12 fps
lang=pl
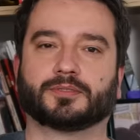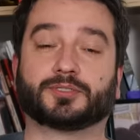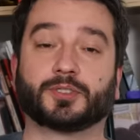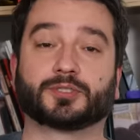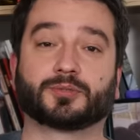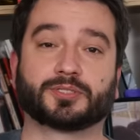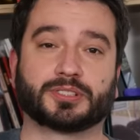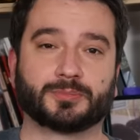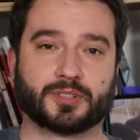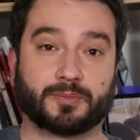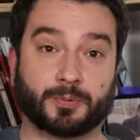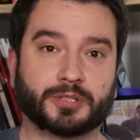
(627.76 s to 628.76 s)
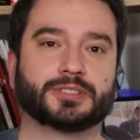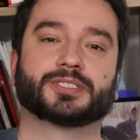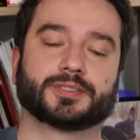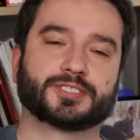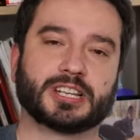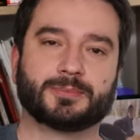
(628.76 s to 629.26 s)
W związku z tym, że w
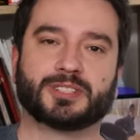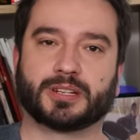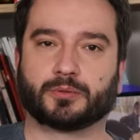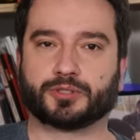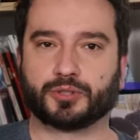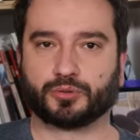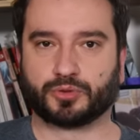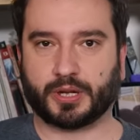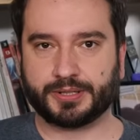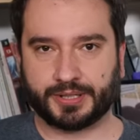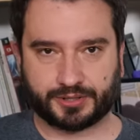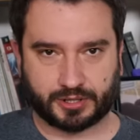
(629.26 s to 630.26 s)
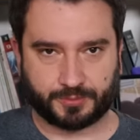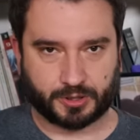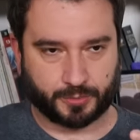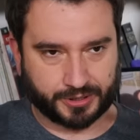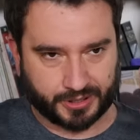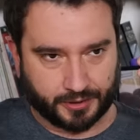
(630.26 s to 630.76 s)
polityce w Sejmie działo się dużo, a nie chcę, żeby
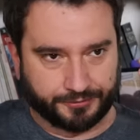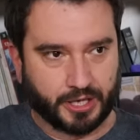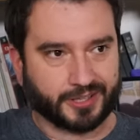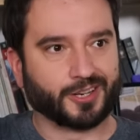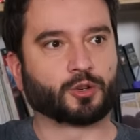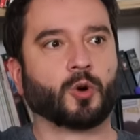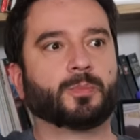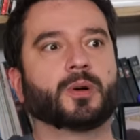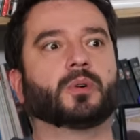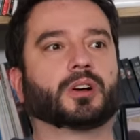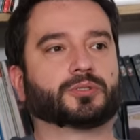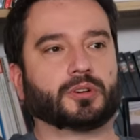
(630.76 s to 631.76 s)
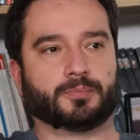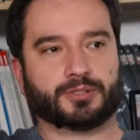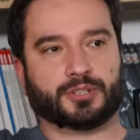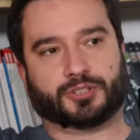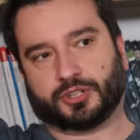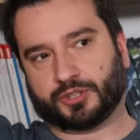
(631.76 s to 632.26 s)
to była taka wielka kobyła, która
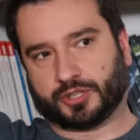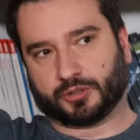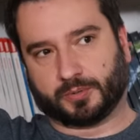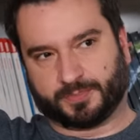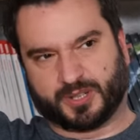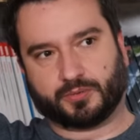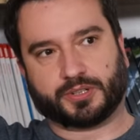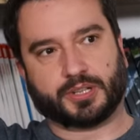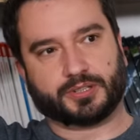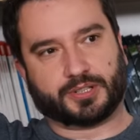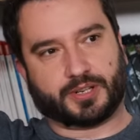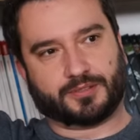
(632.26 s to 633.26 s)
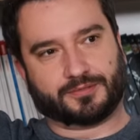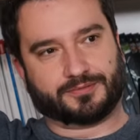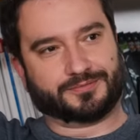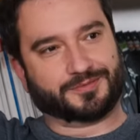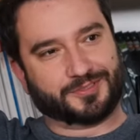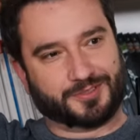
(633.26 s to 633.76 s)
będzie ciężka do przełknięcia,
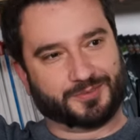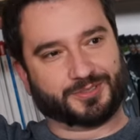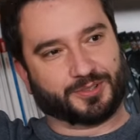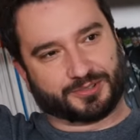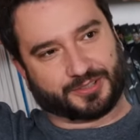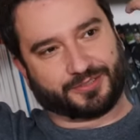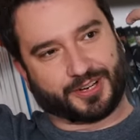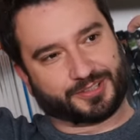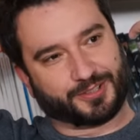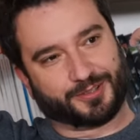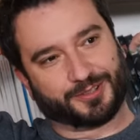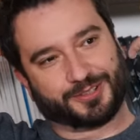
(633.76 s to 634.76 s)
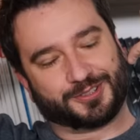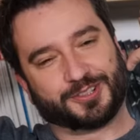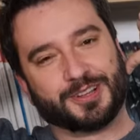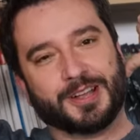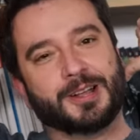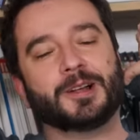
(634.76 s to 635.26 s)
dziwny związek
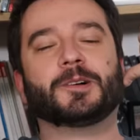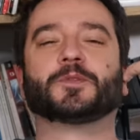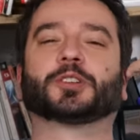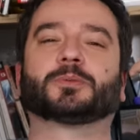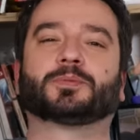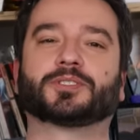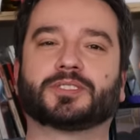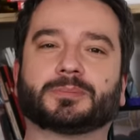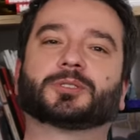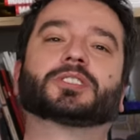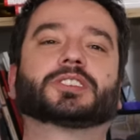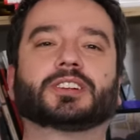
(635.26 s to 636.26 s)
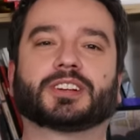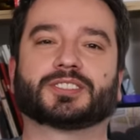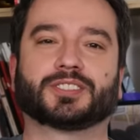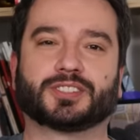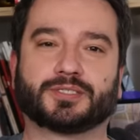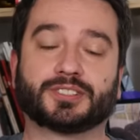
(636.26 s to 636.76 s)
frazeologiczny, no to podzieliłem to na kilka
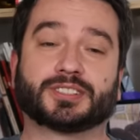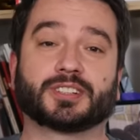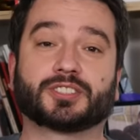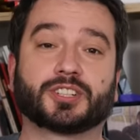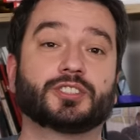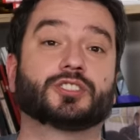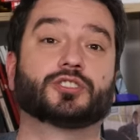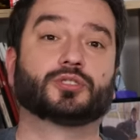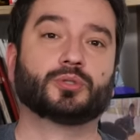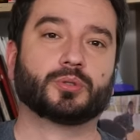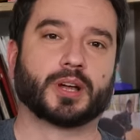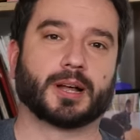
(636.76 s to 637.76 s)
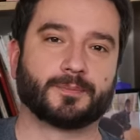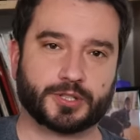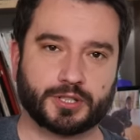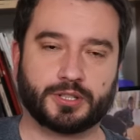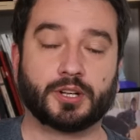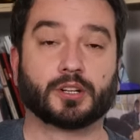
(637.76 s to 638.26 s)
części. Więc teraz część druga,
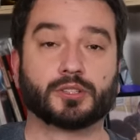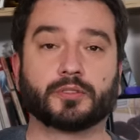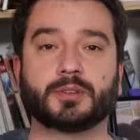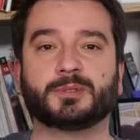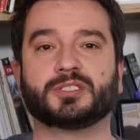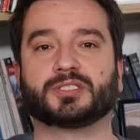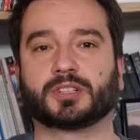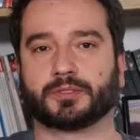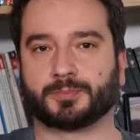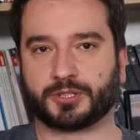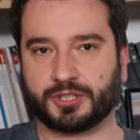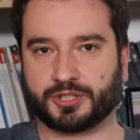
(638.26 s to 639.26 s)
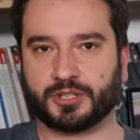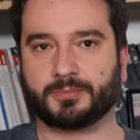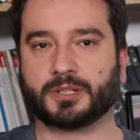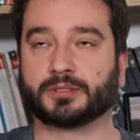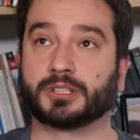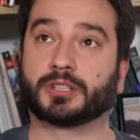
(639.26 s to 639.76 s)
czyli nowi ministrowie.
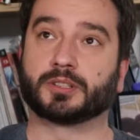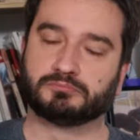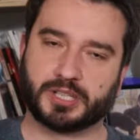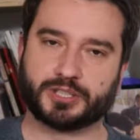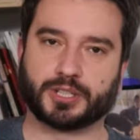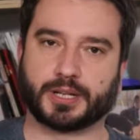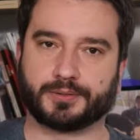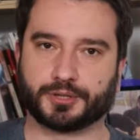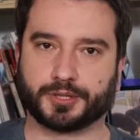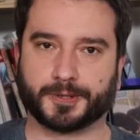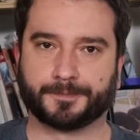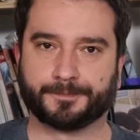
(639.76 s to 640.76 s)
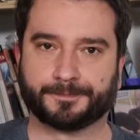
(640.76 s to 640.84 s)
Przejrzyjmy tych najciekawszych.